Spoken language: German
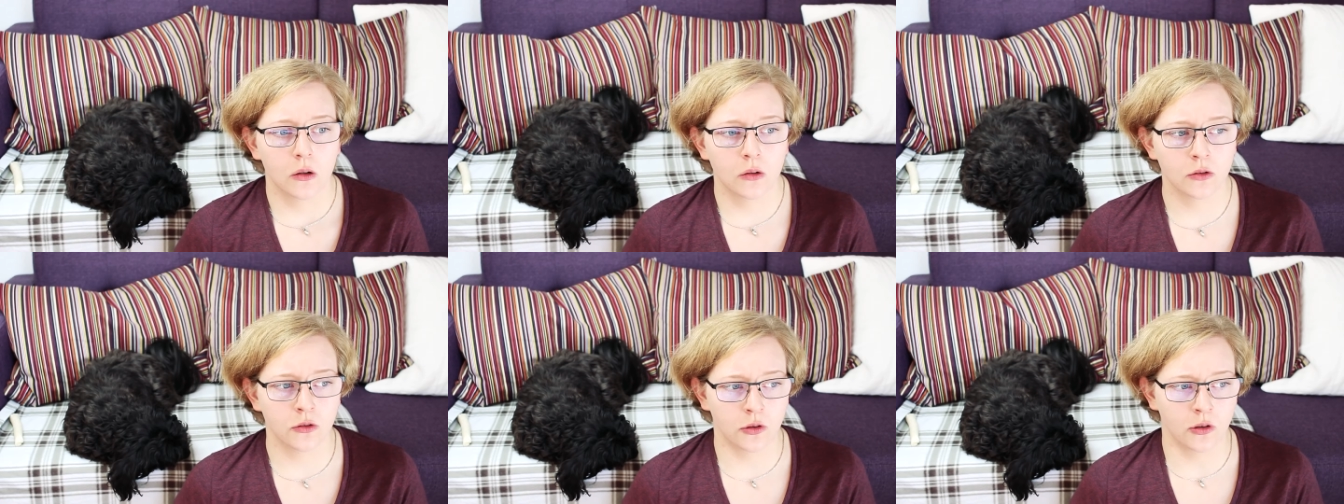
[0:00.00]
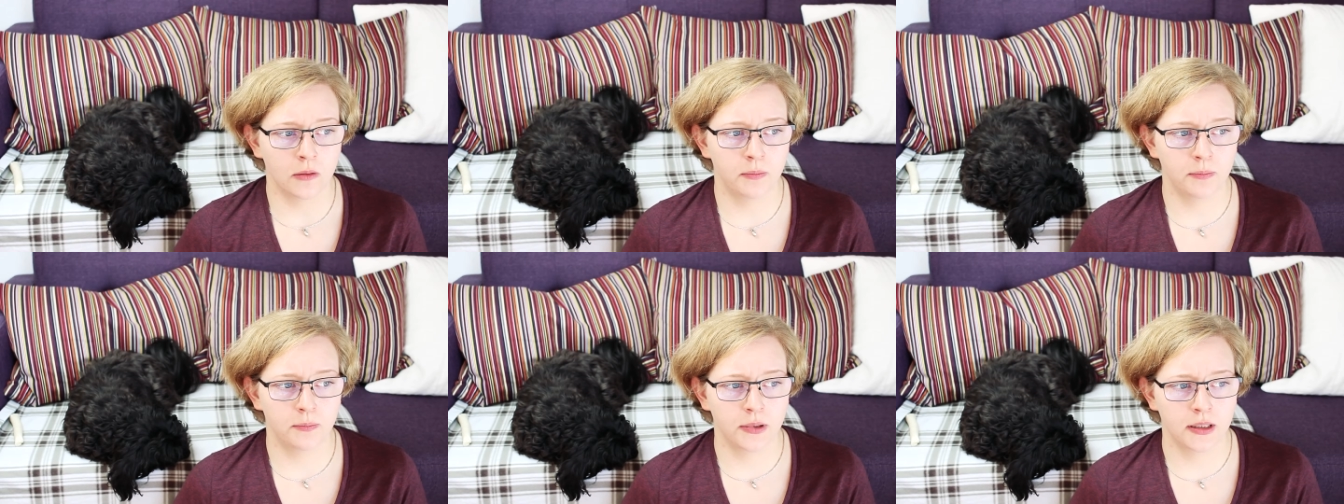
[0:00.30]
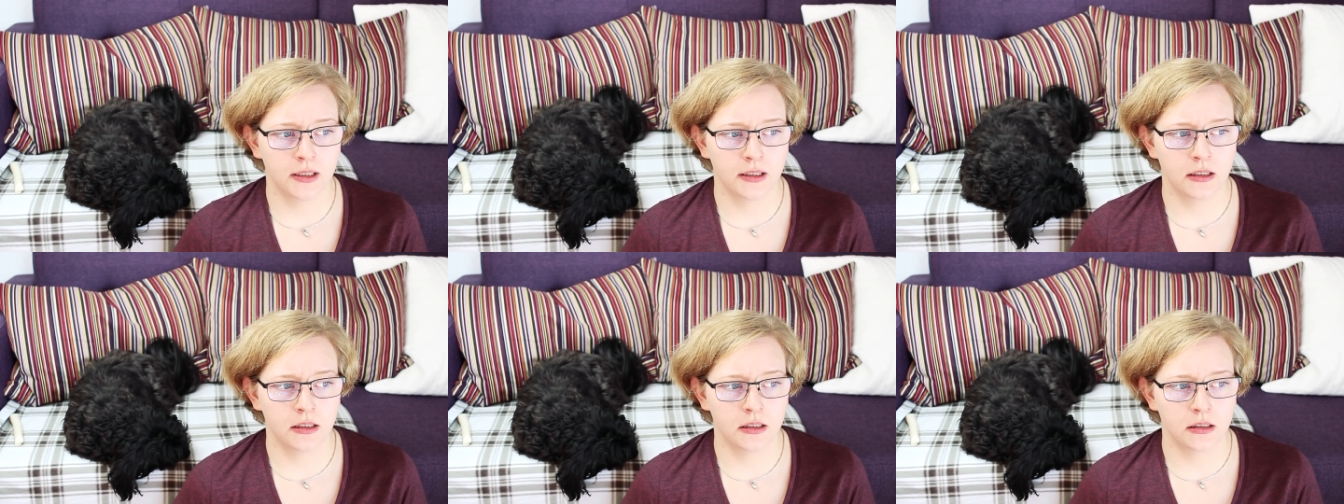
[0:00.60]
Und dort
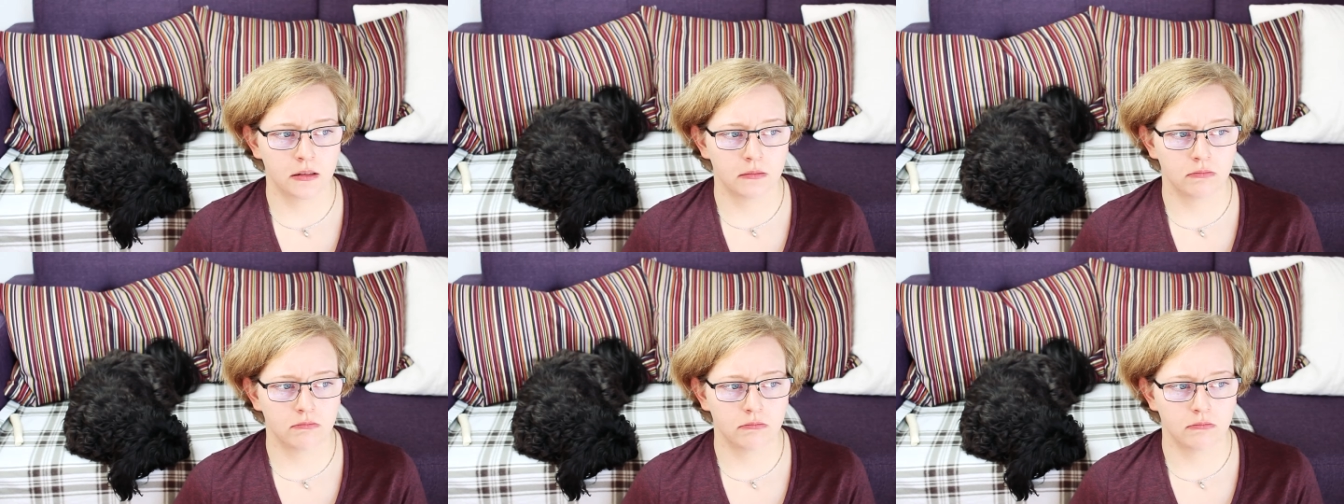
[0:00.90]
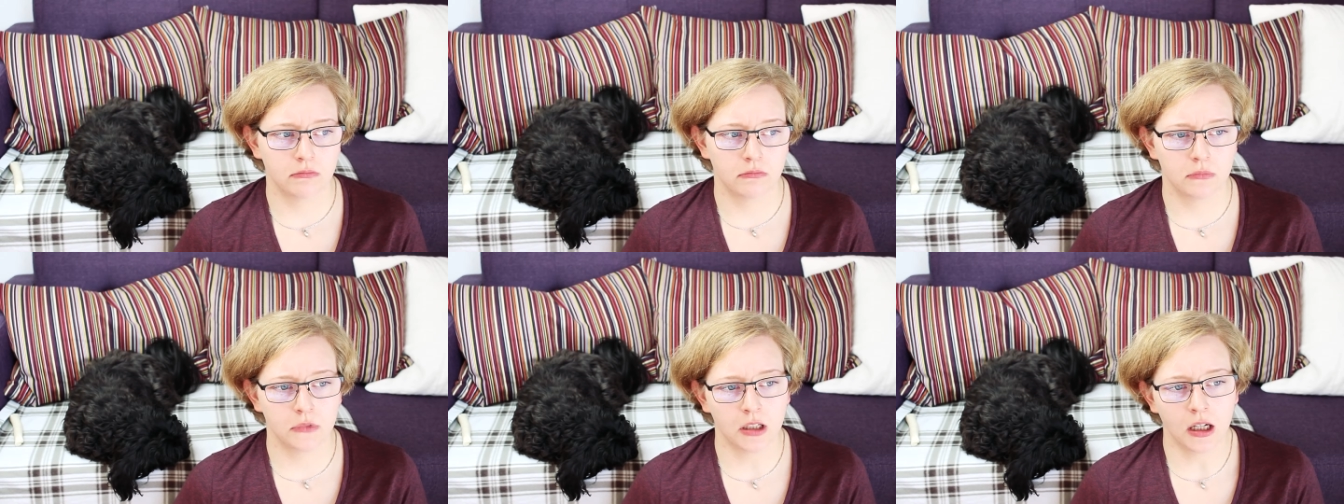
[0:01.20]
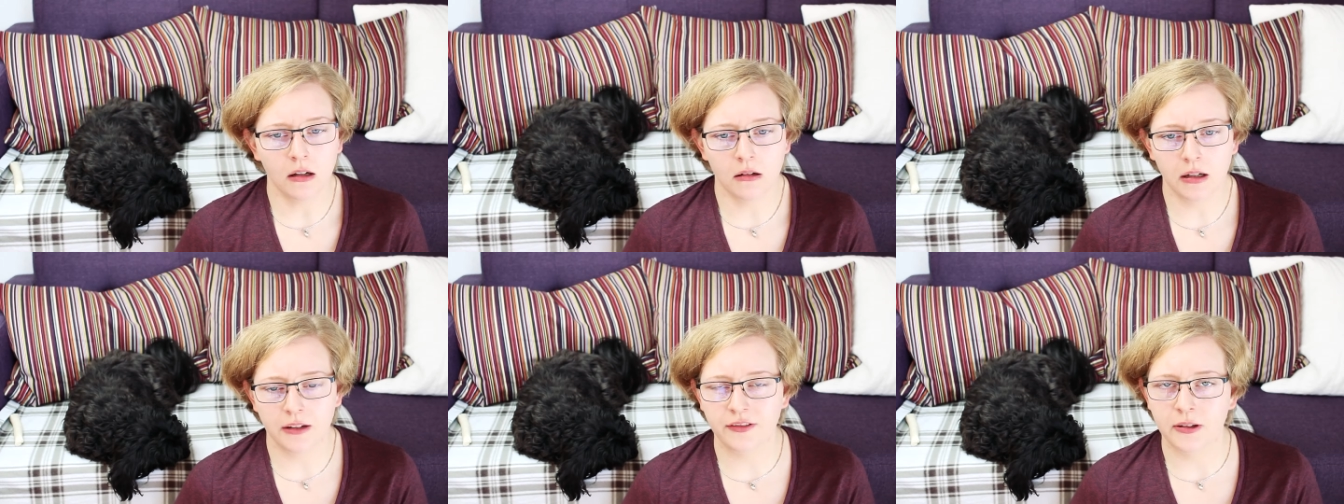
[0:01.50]
bin ich
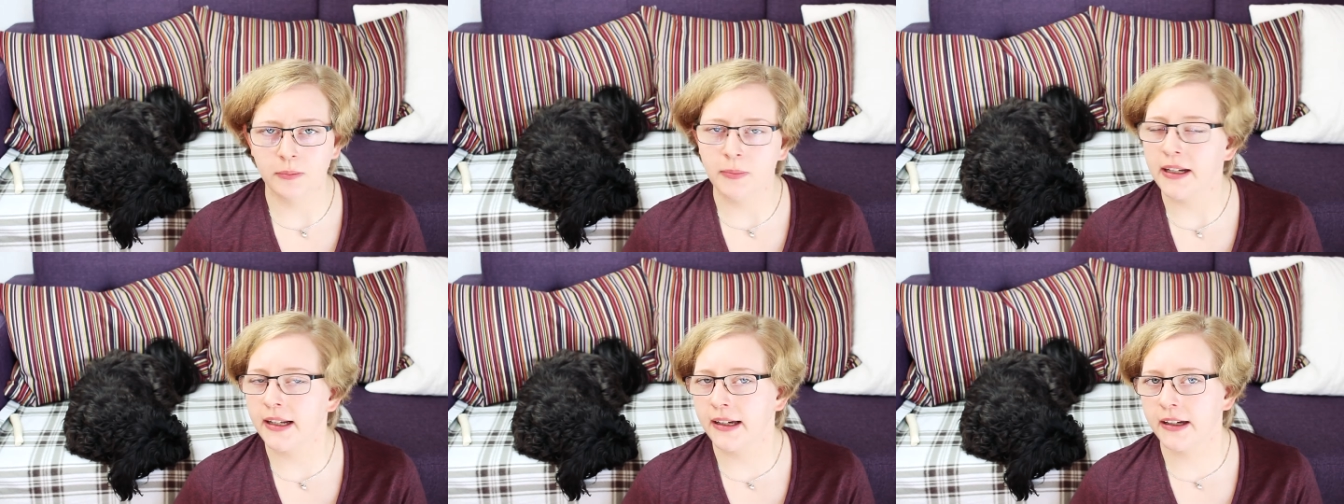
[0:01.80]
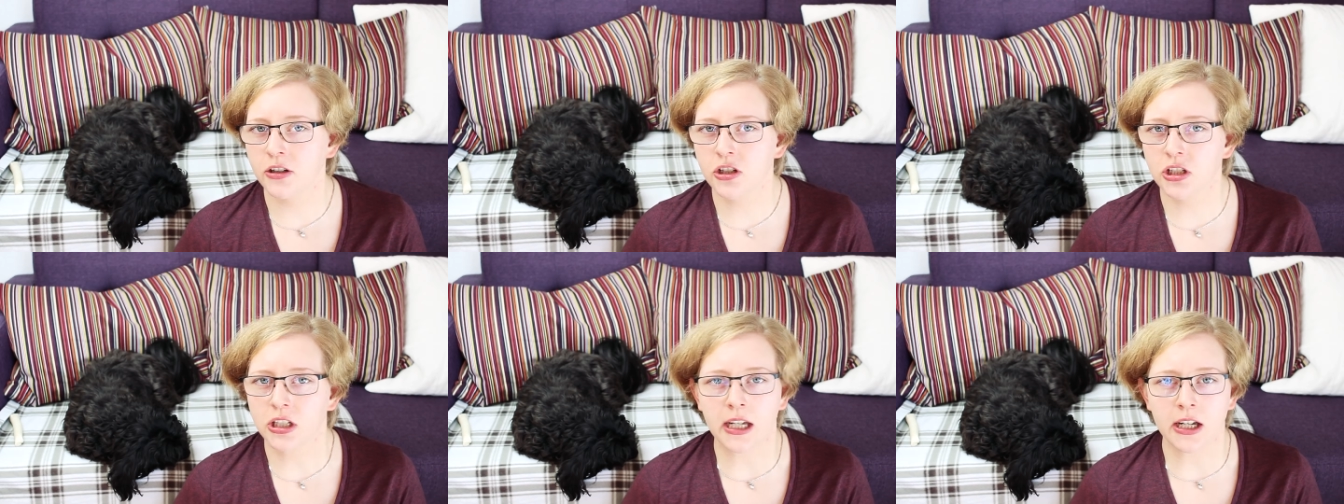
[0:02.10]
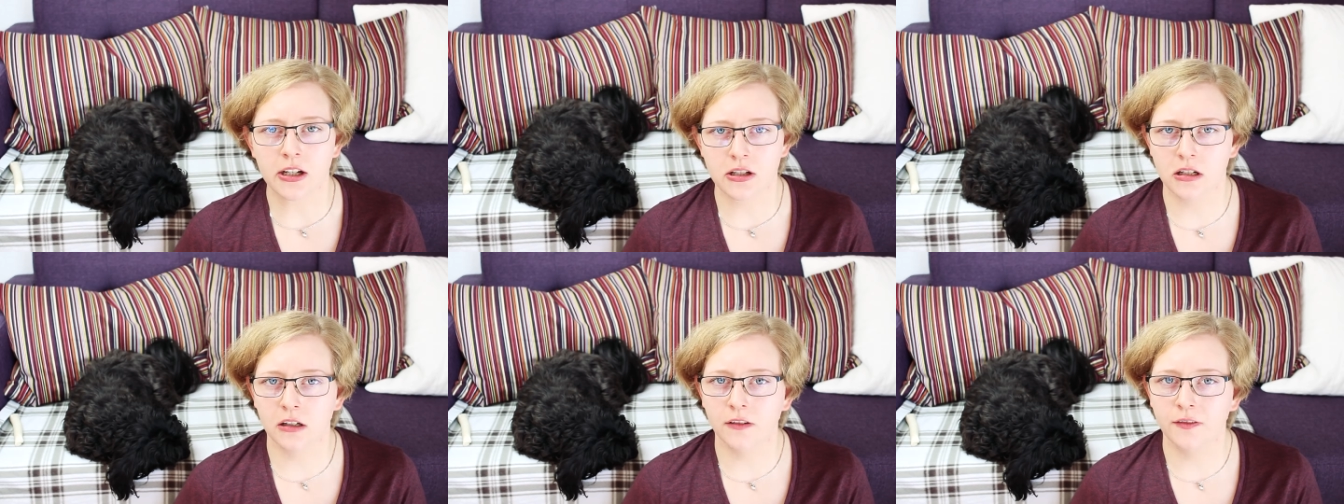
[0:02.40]
ja, einfach bei der
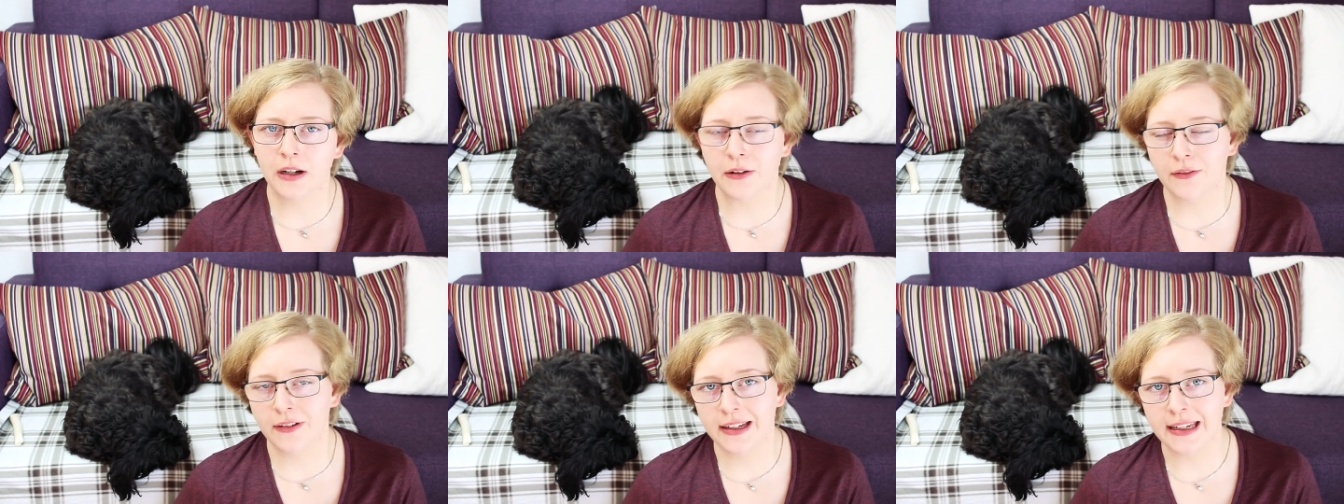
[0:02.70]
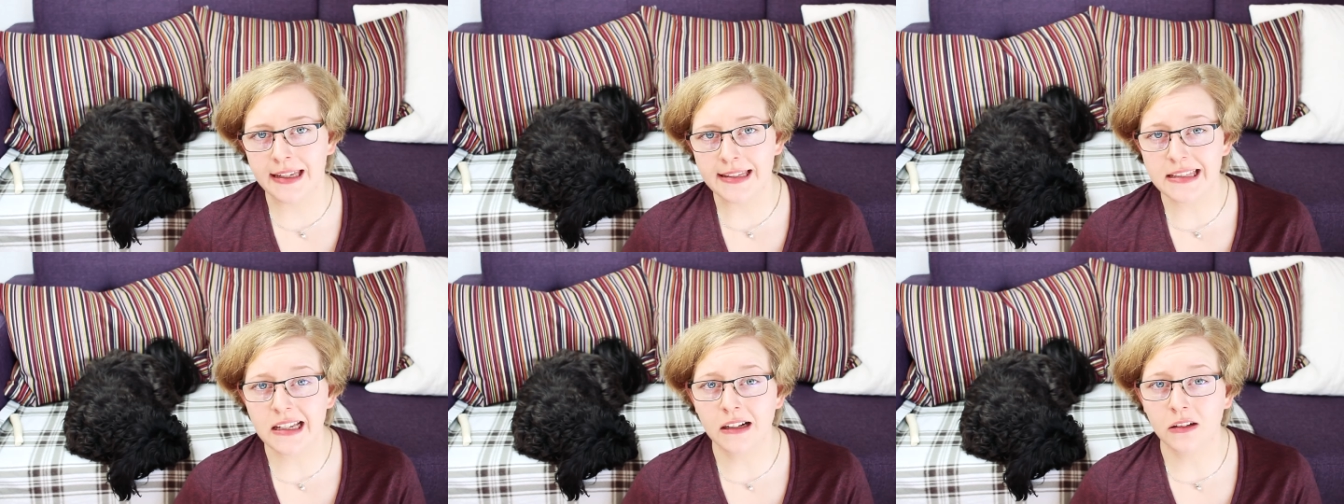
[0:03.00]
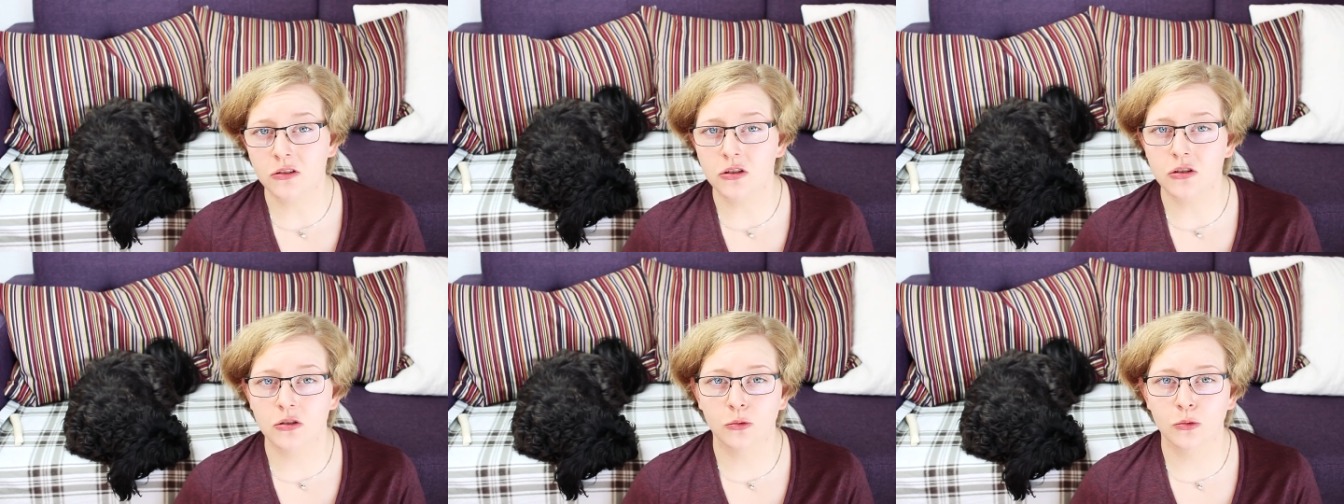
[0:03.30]
Recherche auf
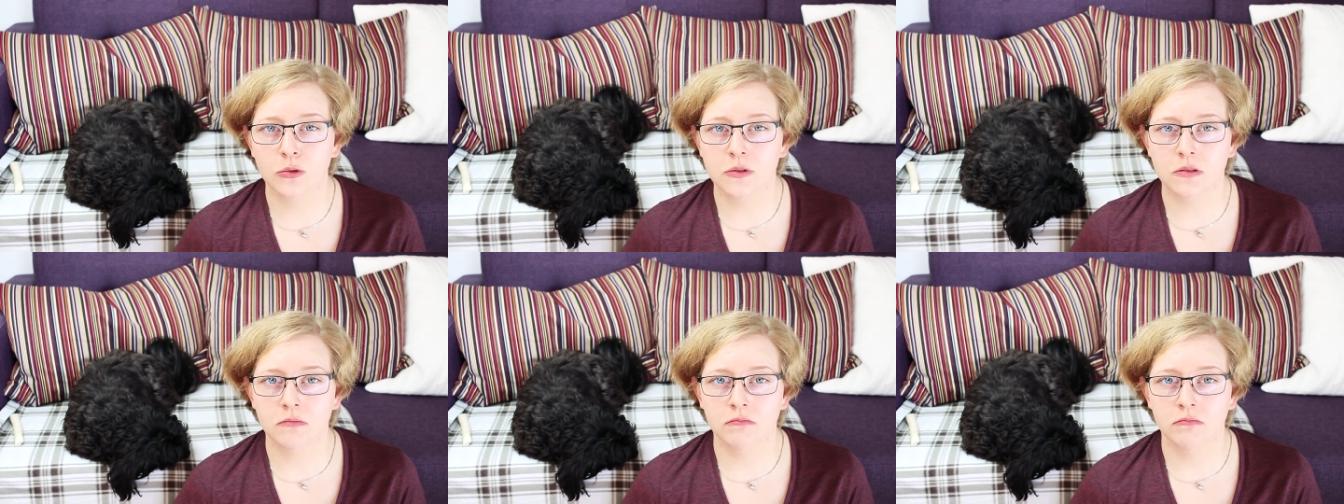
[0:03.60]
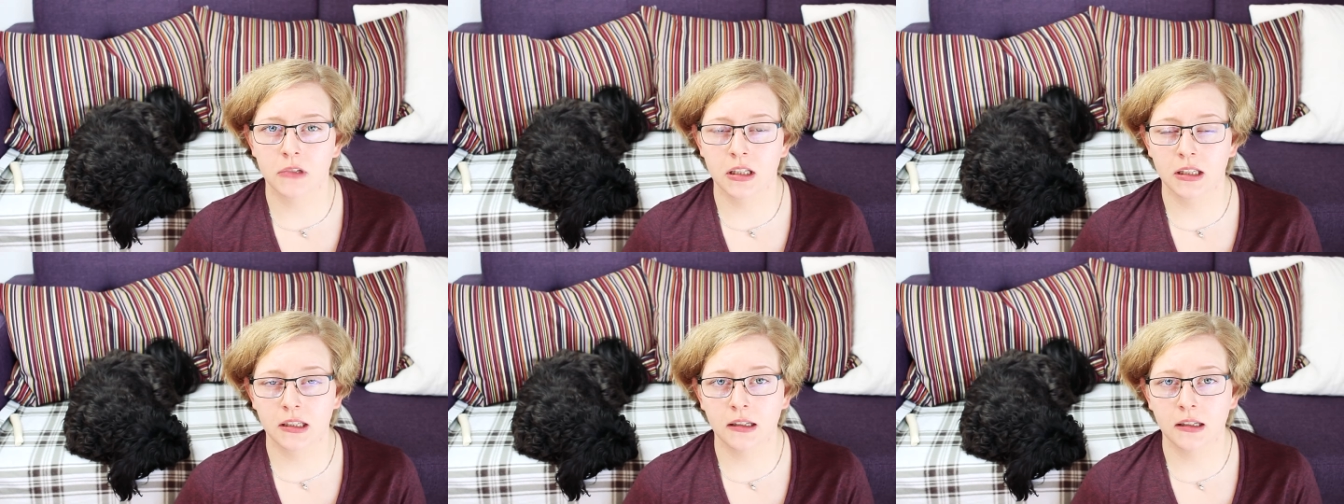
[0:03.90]
Havaneser gestoßen.